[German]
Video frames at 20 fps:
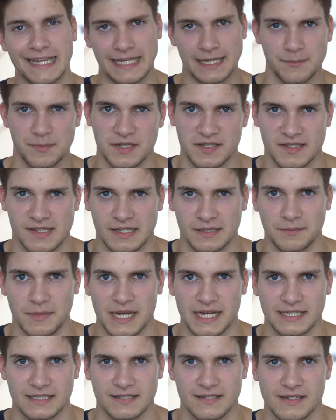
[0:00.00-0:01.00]
Ergebnisse
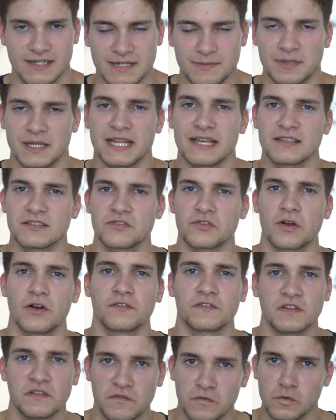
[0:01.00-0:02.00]
gemacht. Die Belastung
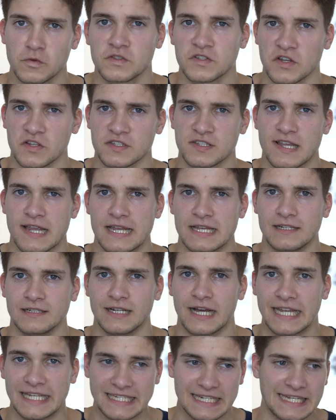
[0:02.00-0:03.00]
auf die
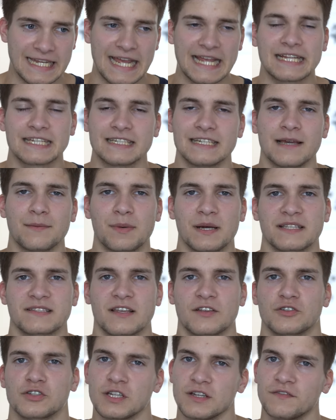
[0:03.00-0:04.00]
Flugzeugzelle an den Ecken der
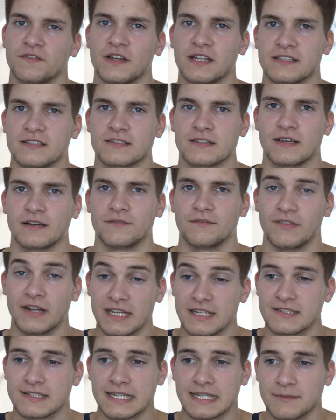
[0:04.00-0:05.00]
Passagierfenster,
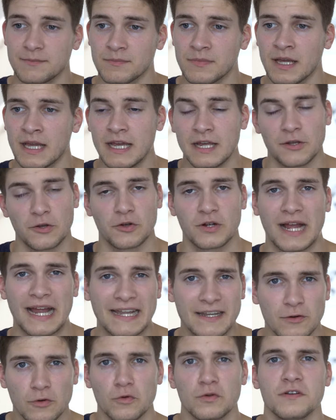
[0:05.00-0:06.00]
weil es eben noch
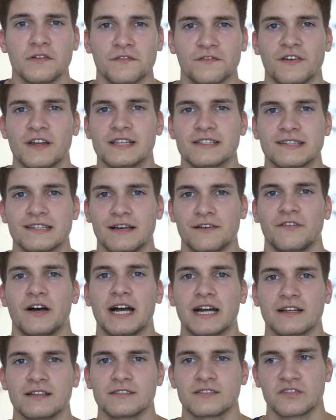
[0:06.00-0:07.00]
keine runden Fenster
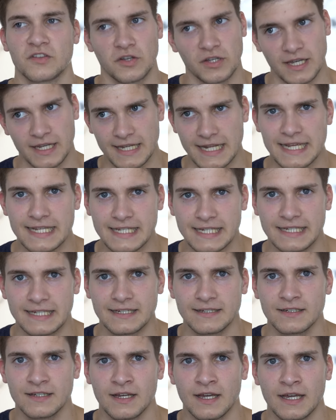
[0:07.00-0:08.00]
waren, sondern
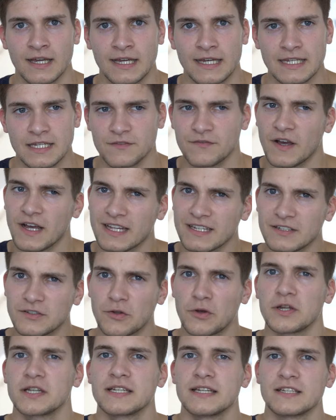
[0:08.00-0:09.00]
eckige, die waren
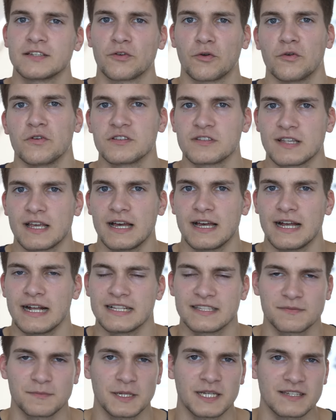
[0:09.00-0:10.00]
deutlich größer,
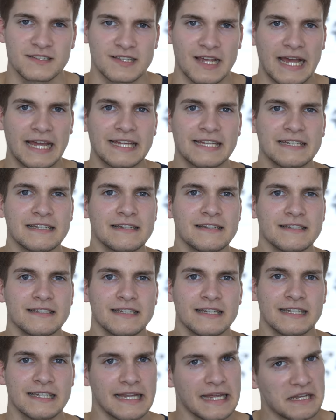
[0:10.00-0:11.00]
als man das
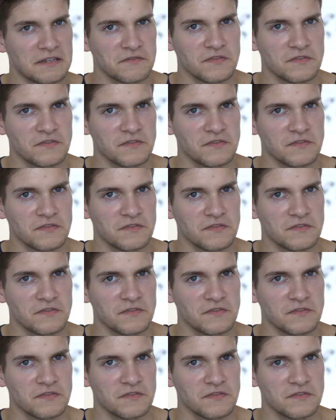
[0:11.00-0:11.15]
eigentlich in der